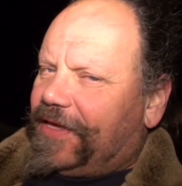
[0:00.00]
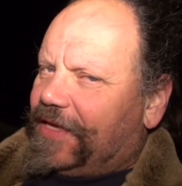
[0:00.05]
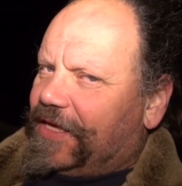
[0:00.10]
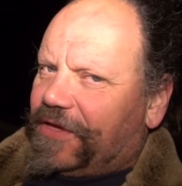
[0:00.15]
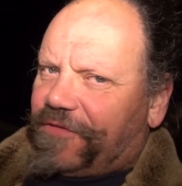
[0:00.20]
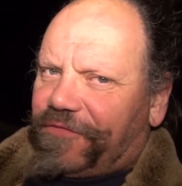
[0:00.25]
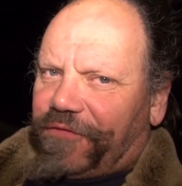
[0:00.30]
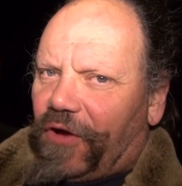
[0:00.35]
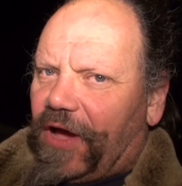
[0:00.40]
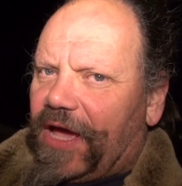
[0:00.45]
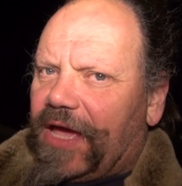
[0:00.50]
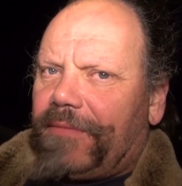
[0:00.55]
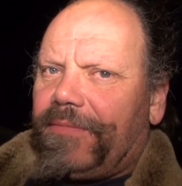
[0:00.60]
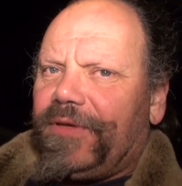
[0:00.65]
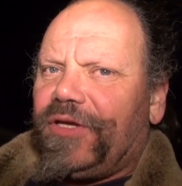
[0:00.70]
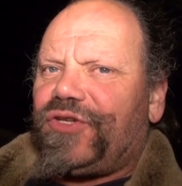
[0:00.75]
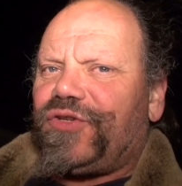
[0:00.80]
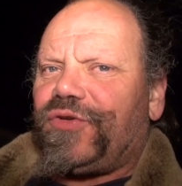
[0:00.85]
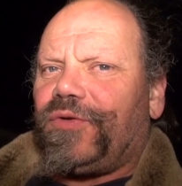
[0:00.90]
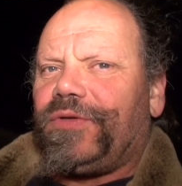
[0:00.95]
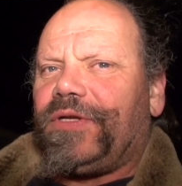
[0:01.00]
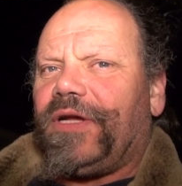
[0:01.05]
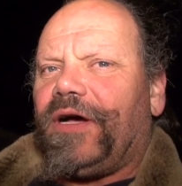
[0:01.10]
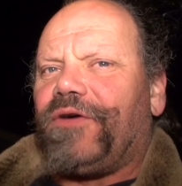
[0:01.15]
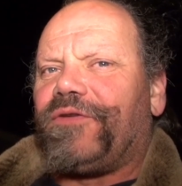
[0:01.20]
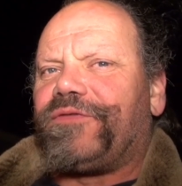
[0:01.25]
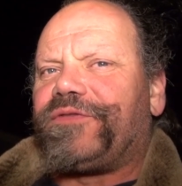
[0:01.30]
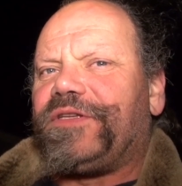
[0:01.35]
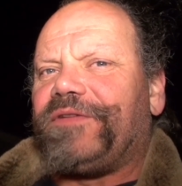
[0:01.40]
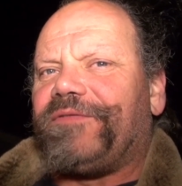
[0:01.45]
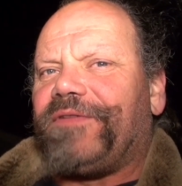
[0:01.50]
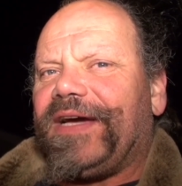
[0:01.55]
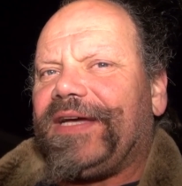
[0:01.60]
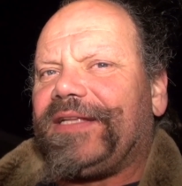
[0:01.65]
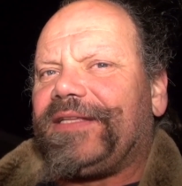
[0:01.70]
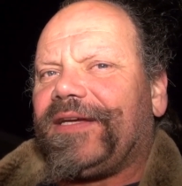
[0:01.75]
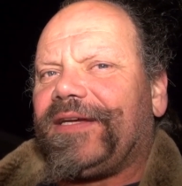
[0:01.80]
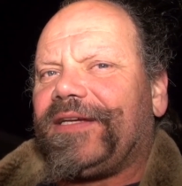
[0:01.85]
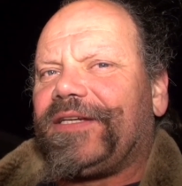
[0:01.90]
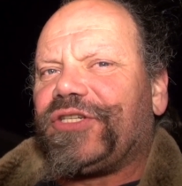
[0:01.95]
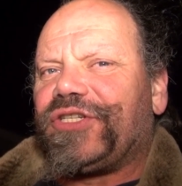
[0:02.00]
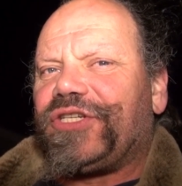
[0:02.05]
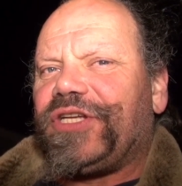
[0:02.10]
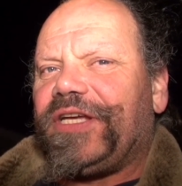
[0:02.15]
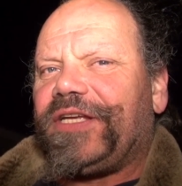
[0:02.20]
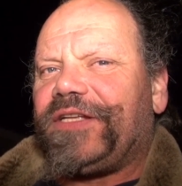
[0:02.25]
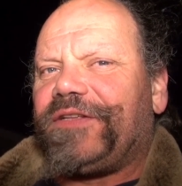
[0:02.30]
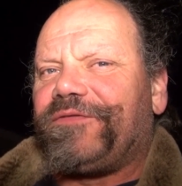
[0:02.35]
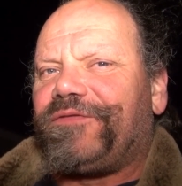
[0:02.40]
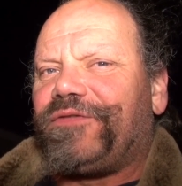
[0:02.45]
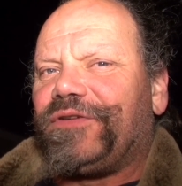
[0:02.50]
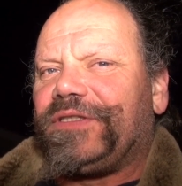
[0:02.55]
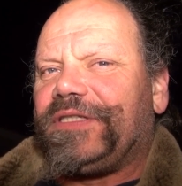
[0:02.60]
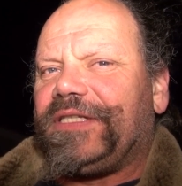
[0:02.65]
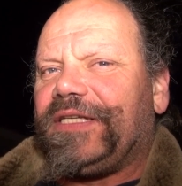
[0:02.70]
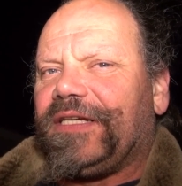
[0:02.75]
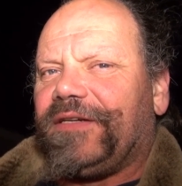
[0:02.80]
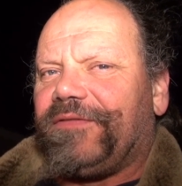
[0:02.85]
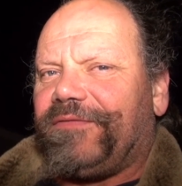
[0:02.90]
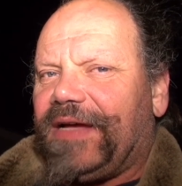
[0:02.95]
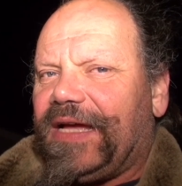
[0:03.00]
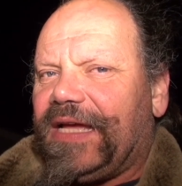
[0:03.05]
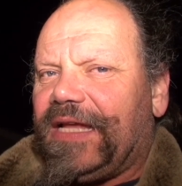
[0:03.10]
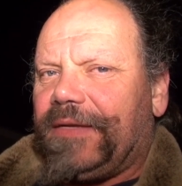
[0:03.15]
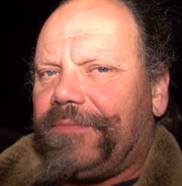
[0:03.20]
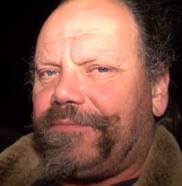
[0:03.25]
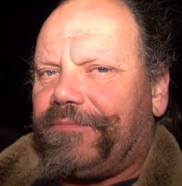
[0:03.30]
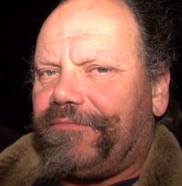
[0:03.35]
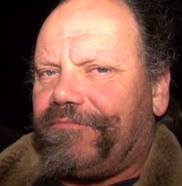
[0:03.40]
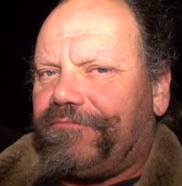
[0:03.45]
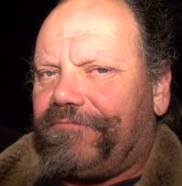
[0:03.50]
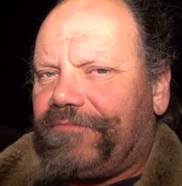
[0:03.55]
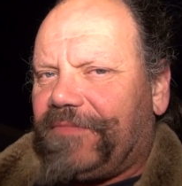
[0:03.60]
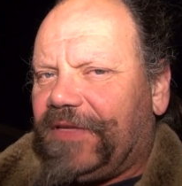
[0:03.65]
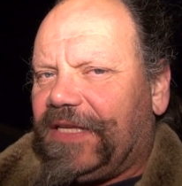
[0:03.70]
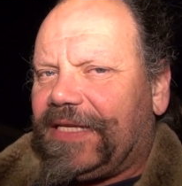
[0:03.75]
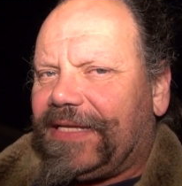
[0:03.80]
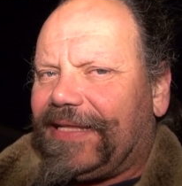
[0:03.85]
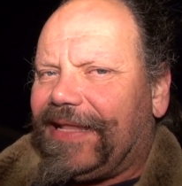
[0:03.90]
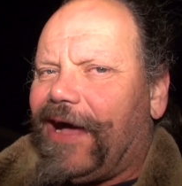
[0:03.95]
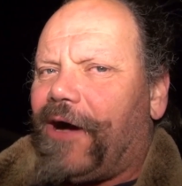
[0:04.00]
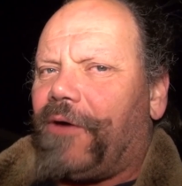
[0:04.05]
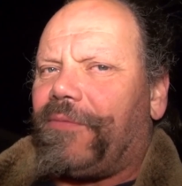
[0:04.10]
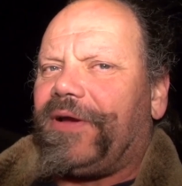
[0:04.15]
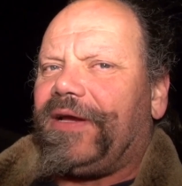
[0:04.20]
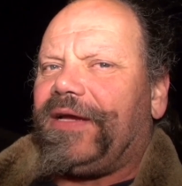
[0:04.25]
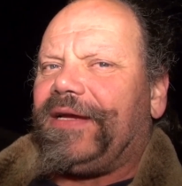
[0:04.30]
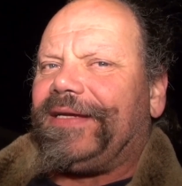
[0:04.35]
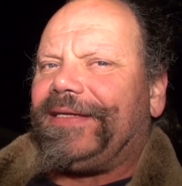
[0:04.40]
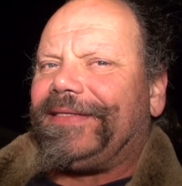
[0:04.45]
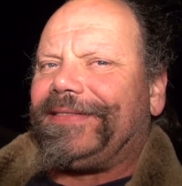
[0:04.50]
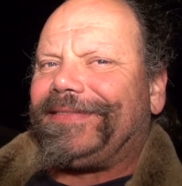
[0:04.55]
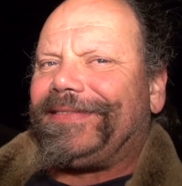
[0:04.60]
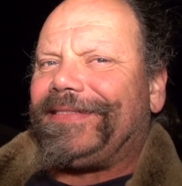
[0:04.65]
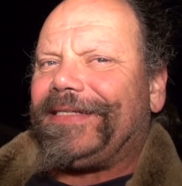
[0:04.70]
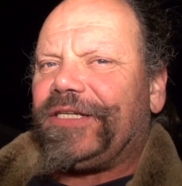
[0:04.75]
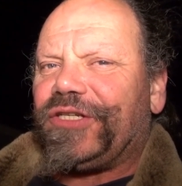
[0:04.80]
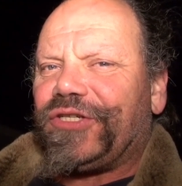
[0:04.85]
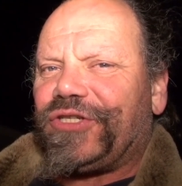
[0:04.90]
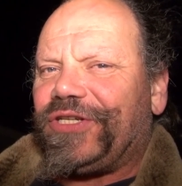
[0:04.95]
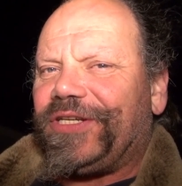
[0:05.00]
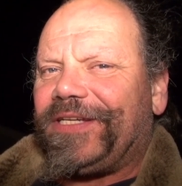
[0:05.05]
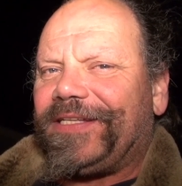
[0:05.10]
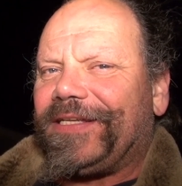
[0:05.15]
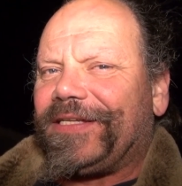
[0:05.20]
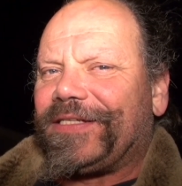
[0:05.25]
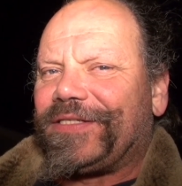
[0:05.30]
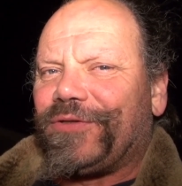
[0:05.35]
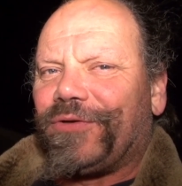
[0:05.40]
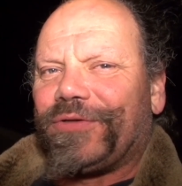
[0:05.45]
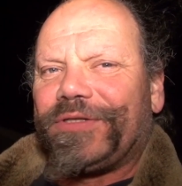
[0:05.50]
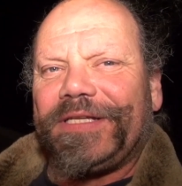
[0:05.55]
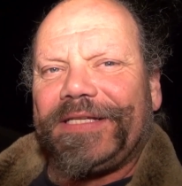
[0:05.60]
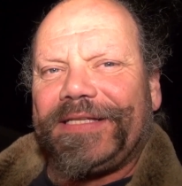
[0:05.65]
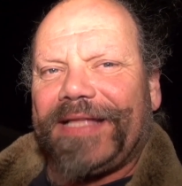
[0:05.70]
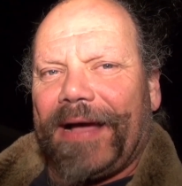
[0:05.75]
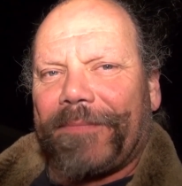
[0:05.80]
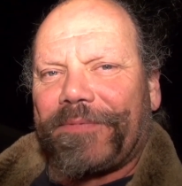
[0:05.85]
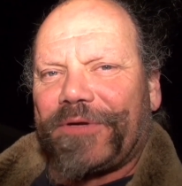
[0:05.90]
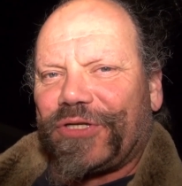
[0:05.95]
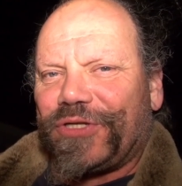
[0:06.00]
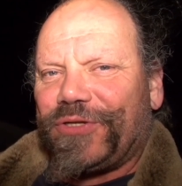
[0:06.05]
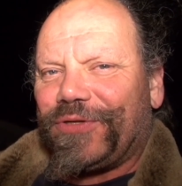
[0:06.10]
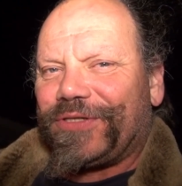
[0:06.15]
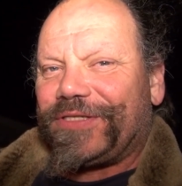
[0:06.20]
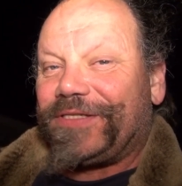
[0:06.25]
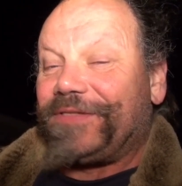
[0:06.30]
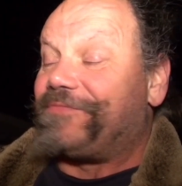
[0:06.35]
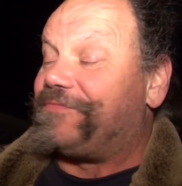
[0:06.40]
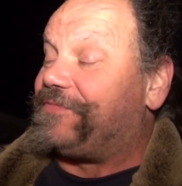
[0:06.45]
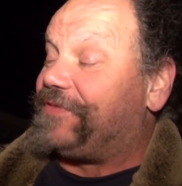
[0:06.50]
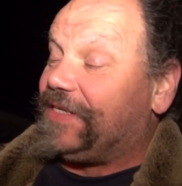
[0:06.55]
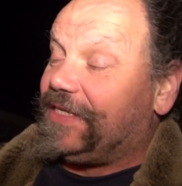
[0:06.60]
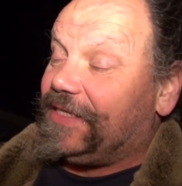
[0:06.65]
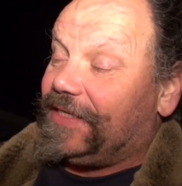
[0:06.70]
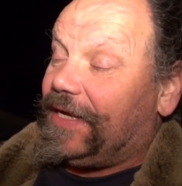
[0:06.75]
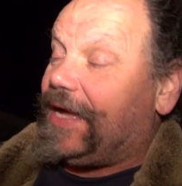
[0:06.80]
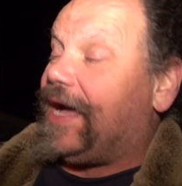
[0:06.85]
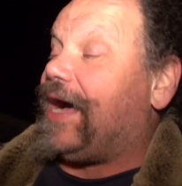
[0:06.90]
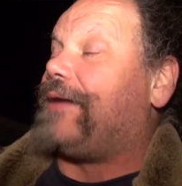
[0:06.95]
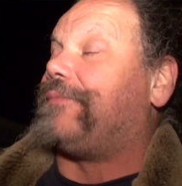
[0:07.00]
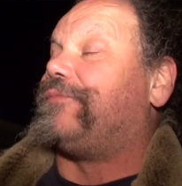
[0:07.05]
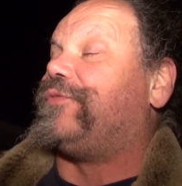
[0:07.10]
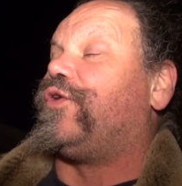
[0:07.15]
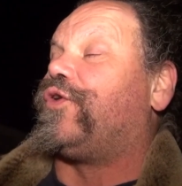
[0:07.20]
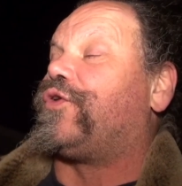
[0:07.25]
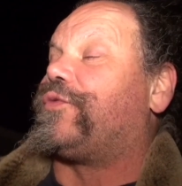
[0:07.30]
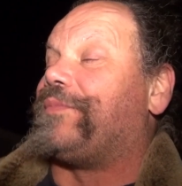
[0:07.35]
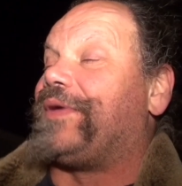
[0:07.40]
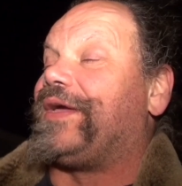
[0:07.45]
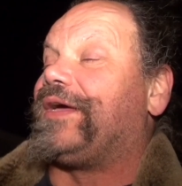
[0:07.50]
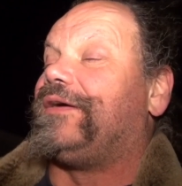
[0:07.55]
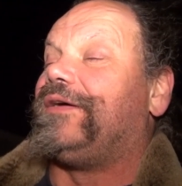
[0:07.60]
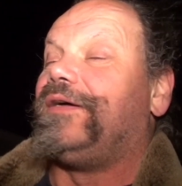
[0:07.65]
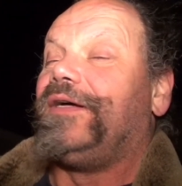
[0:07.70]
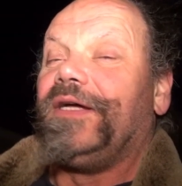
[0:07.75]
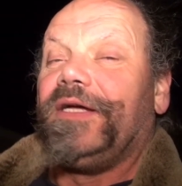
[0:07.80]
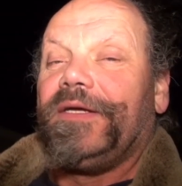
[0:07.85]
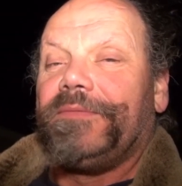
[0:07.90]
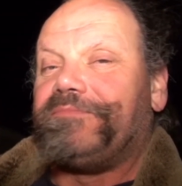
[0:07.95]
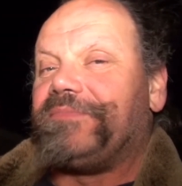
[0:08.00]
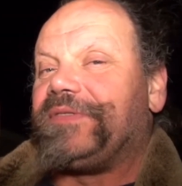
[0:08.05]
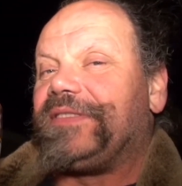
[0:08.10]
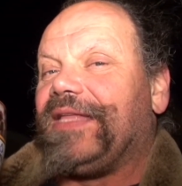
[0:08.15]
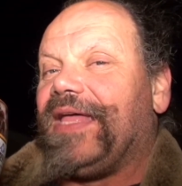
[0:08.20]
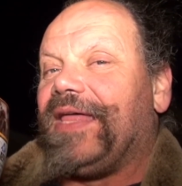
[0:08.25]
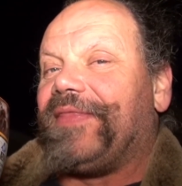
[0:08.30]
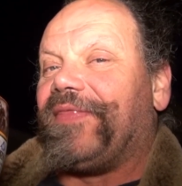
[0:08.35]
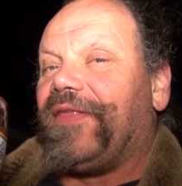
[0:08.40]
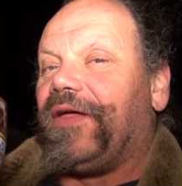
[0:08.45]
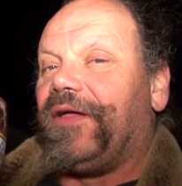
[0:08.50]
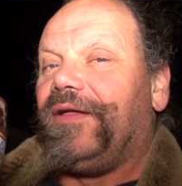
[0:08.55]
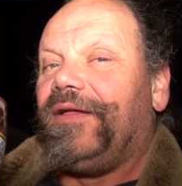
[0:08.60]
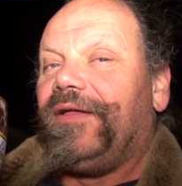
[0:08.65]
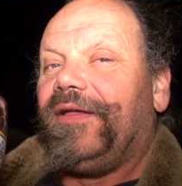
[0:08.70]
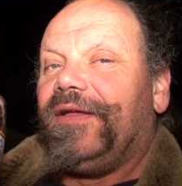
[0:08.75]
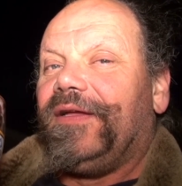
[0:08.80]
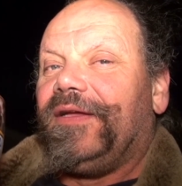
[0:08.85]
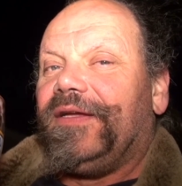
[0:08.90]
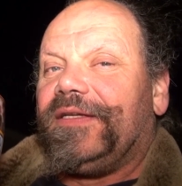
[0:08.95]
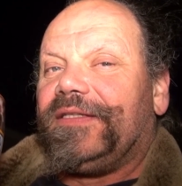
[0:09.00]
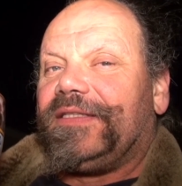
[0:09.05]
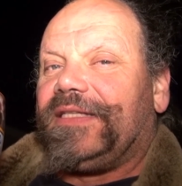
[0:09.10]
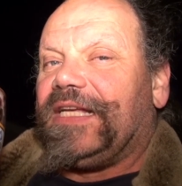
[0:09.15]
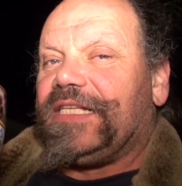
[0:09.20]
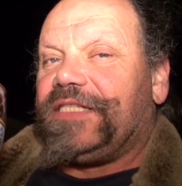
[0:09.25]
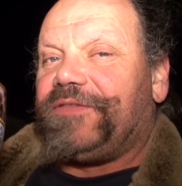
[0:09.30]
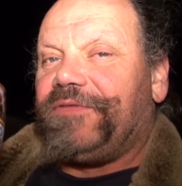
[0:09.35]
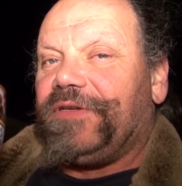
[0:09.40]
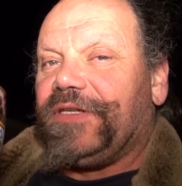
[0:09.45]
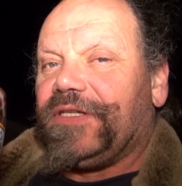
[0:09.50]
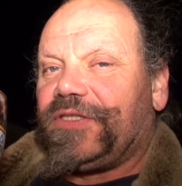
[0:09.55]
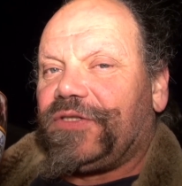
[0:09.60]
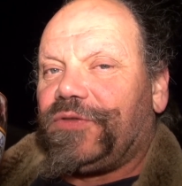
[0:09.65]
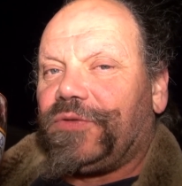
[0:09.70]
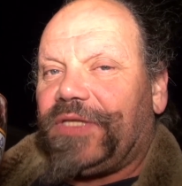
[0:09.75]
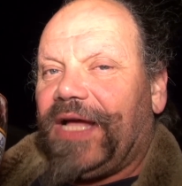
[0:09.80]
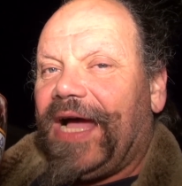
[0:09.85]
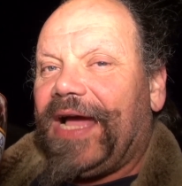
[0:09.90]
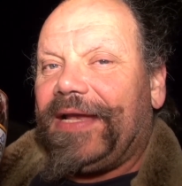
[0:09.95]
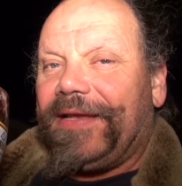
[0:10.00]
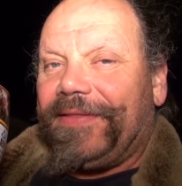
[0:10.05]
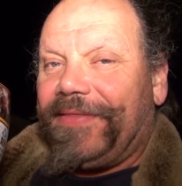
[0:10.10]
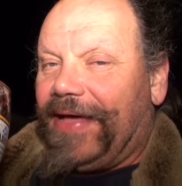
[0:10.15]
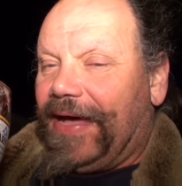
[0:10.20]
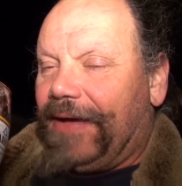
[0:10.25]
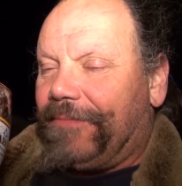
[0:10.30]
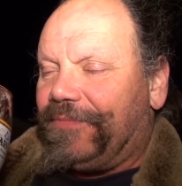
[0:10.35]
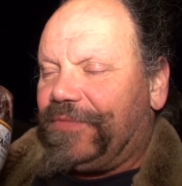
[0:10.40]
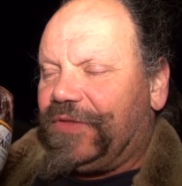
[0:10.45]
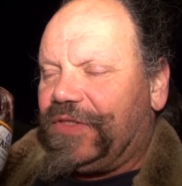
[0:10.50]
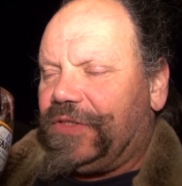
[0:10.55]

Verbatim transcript: Ich freue mich schon auf die weiteren Geschichten von dir, weil ich glaube, die Geschichte ist noch nicht abgeschlossen. Wir haben noch mehr miteinander, das wir zu teilen haben.